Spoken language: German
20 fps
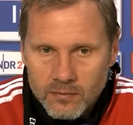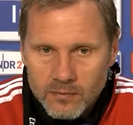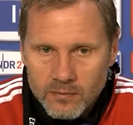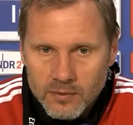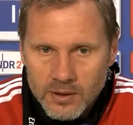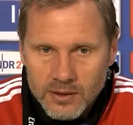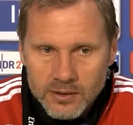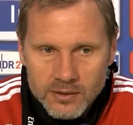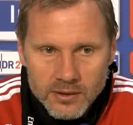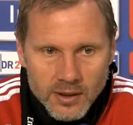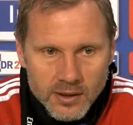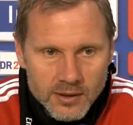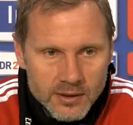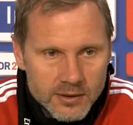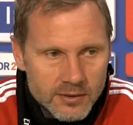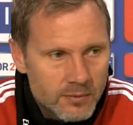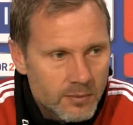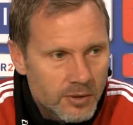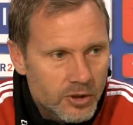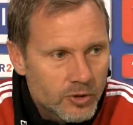wie gesagt,
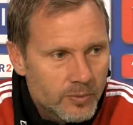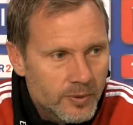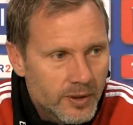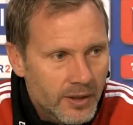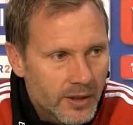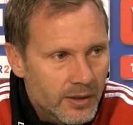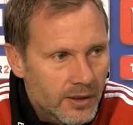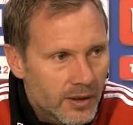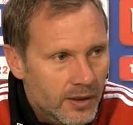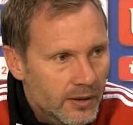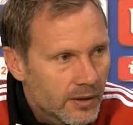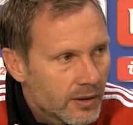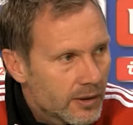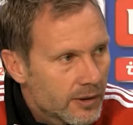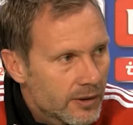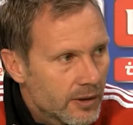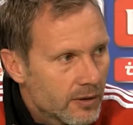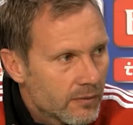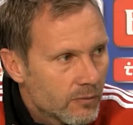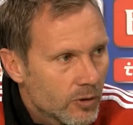es ist immer schwierig, da die
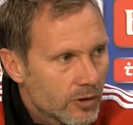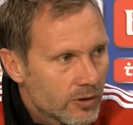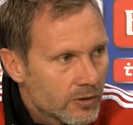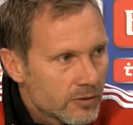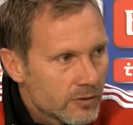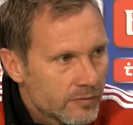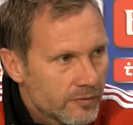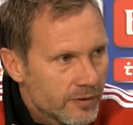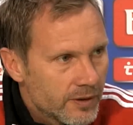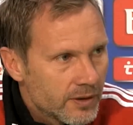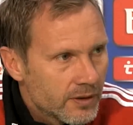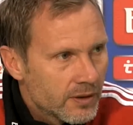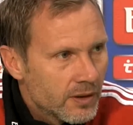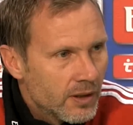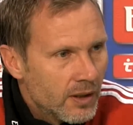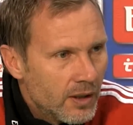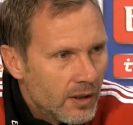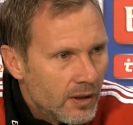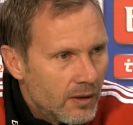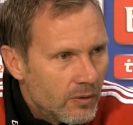richtigen Worte zu finden.
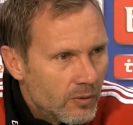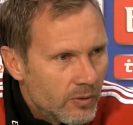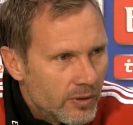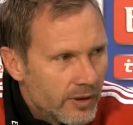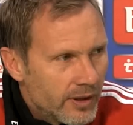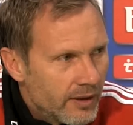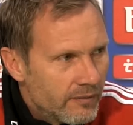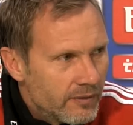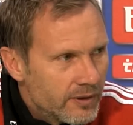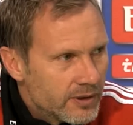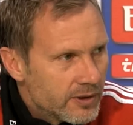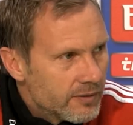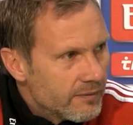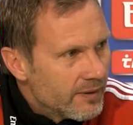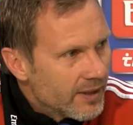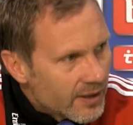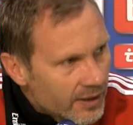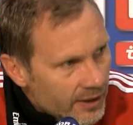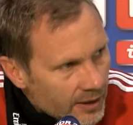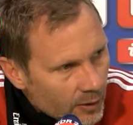Und er will sich
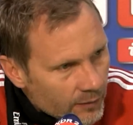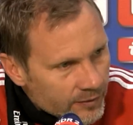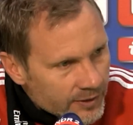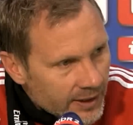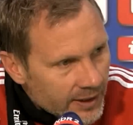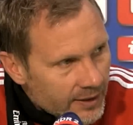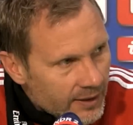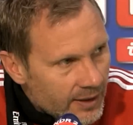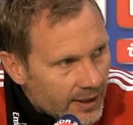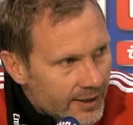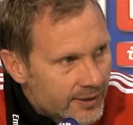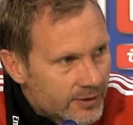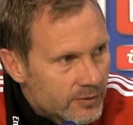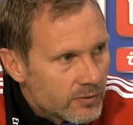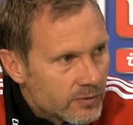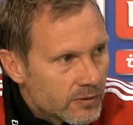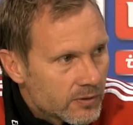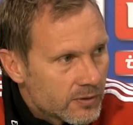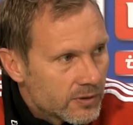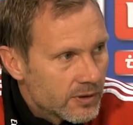wirklich auf seine
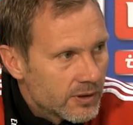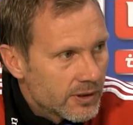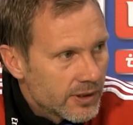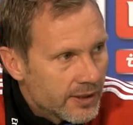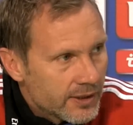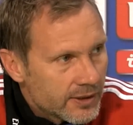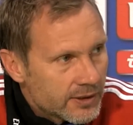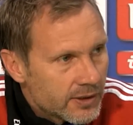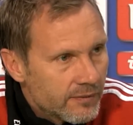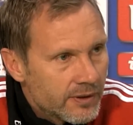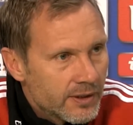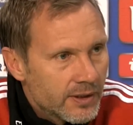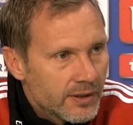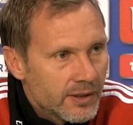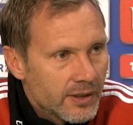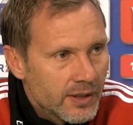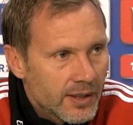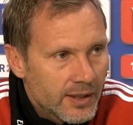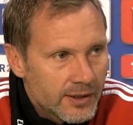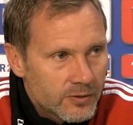Leistung konzentrieren, dass er wieder
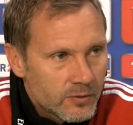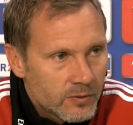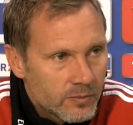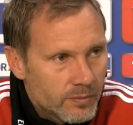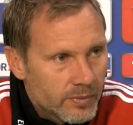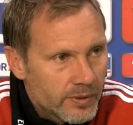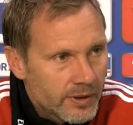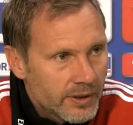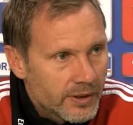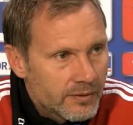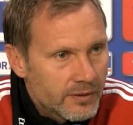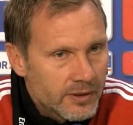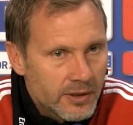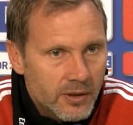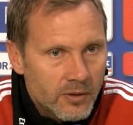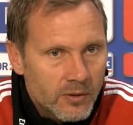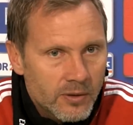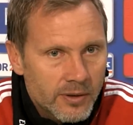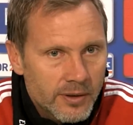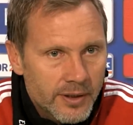die Leistung bringt, die
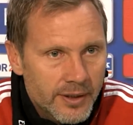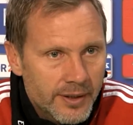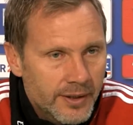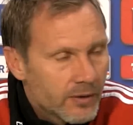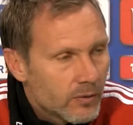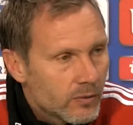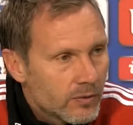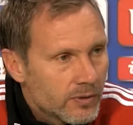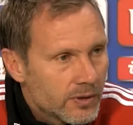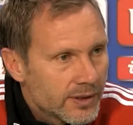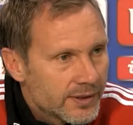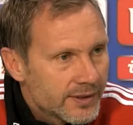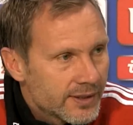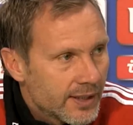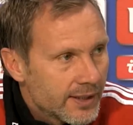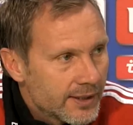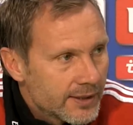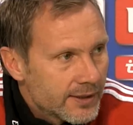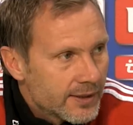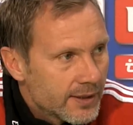er auch in der Hinrunde
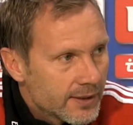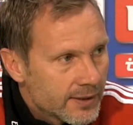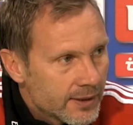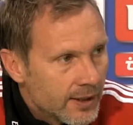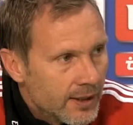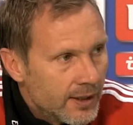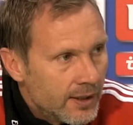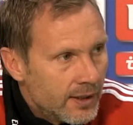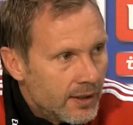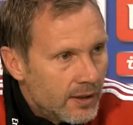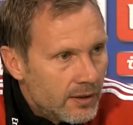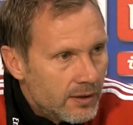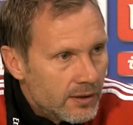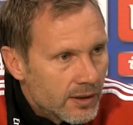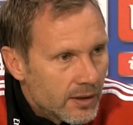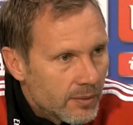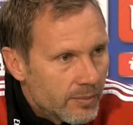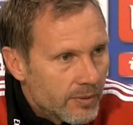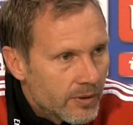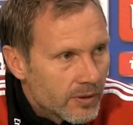gezeigt hat.
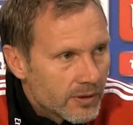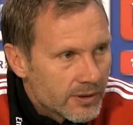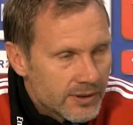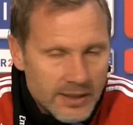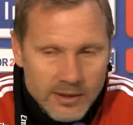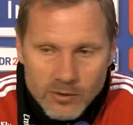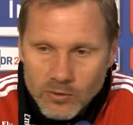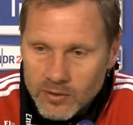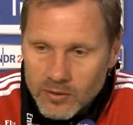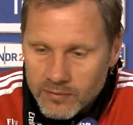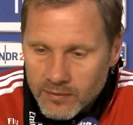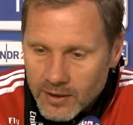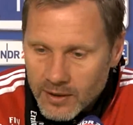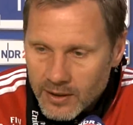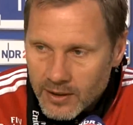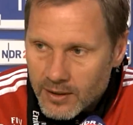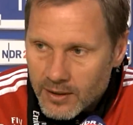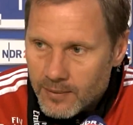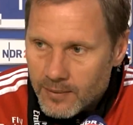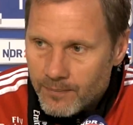Ich habe ja auch gesagt, dort
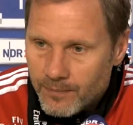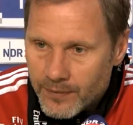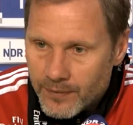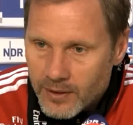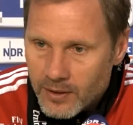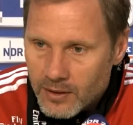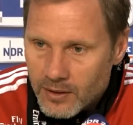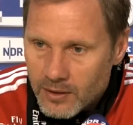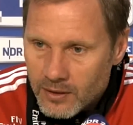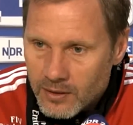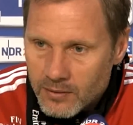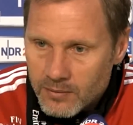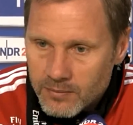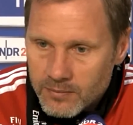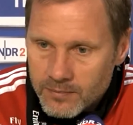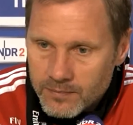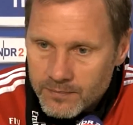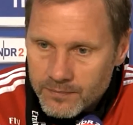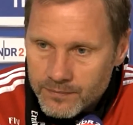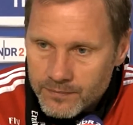war er
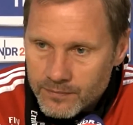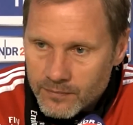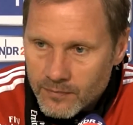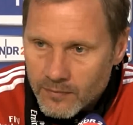ähm,